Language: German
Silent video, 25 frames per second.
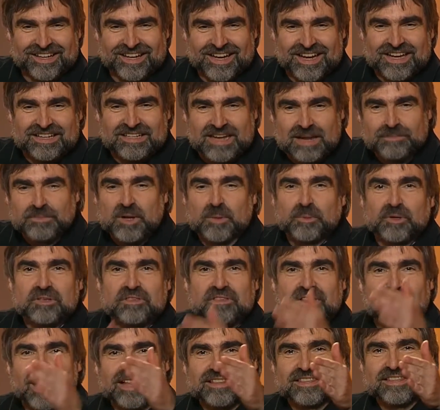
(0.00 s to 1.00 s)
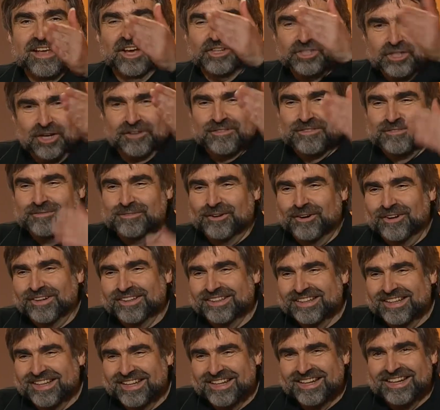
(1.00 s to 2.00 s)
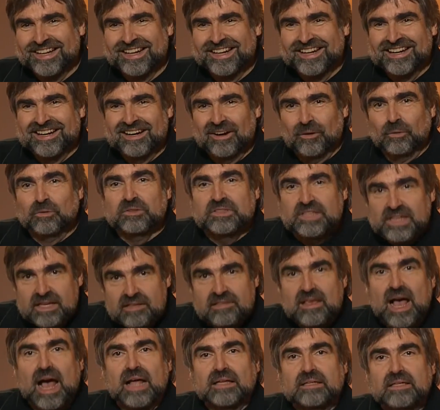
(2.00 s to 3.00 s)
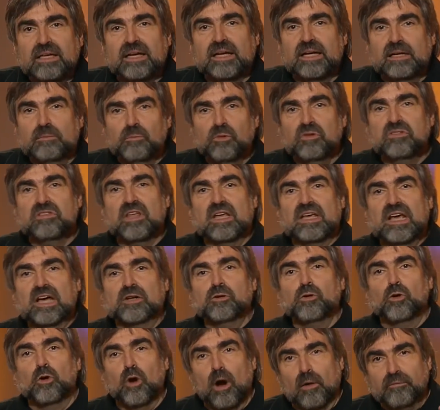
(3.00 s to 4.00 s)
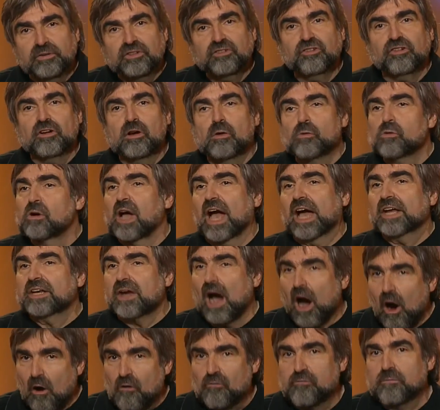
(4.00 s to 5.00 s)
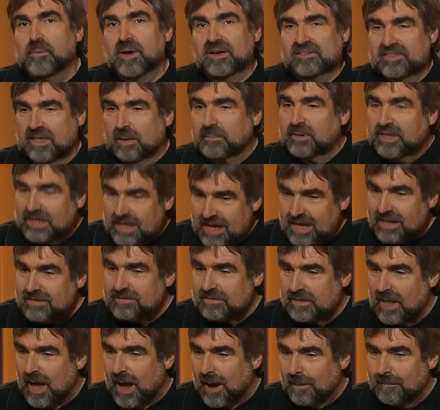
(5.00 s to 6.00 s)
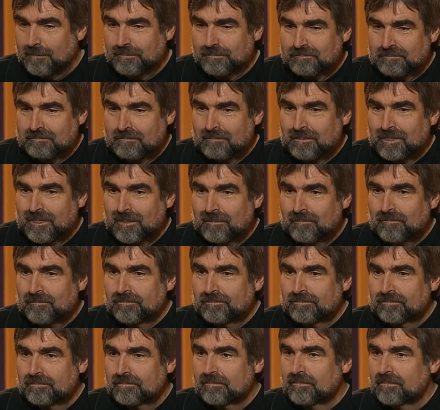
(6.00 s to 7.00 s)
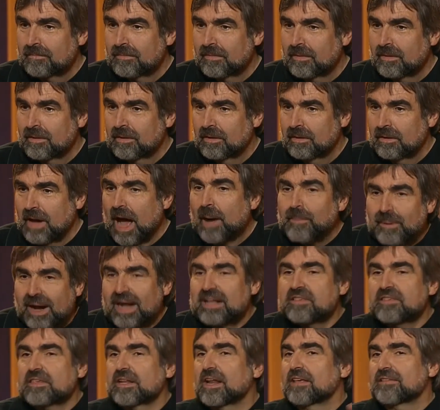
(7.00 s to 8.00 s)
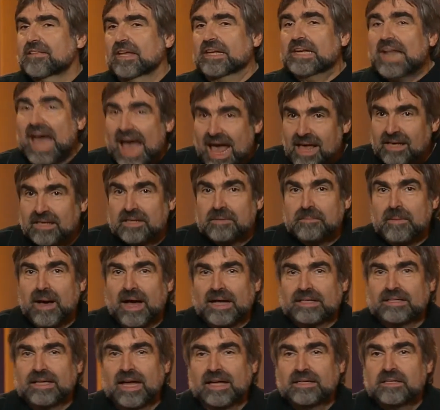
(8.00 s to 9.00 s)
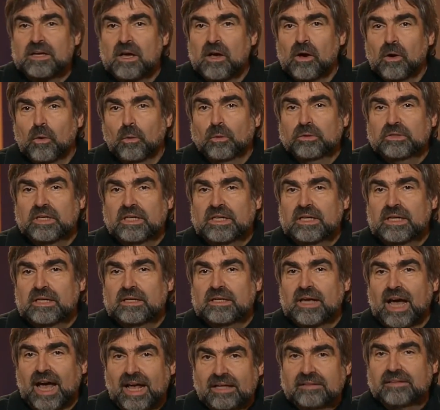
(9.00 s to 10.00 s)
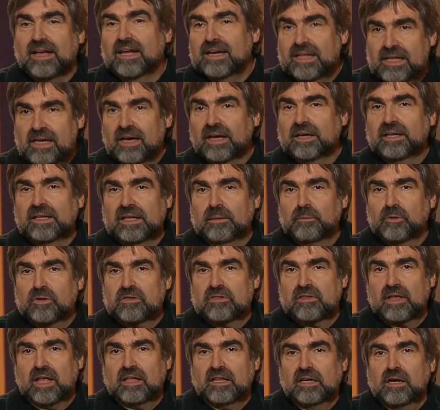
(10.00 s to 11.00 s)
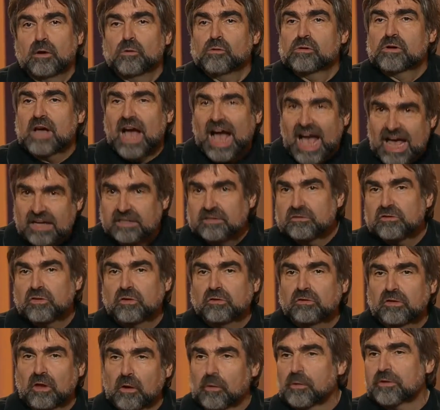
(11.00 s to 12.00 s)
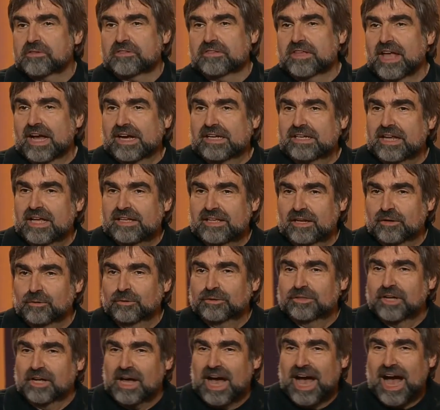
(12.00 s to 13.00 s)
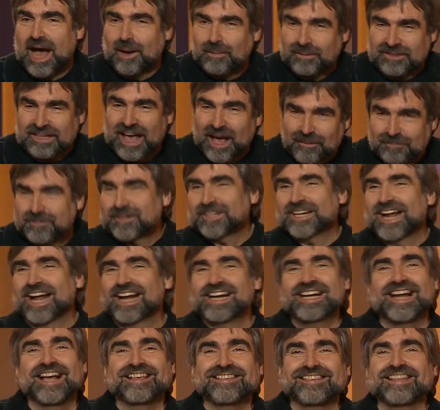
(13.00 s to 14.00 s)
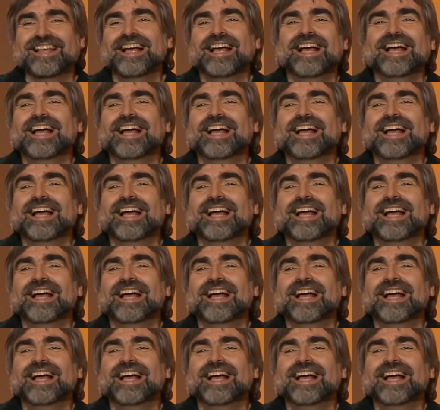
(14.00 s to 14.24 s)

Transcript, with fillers: indem Demonstranten erschossen wurden. Und dieser Artikel muss der Janukowitsch in der Ukraine aufmerksam gelesen haben. Aber als er das danach gemacht hat und die, die randalierenden Demonstranten in der Ukraine zu Terroristen erklärt hat und abknallen lassen,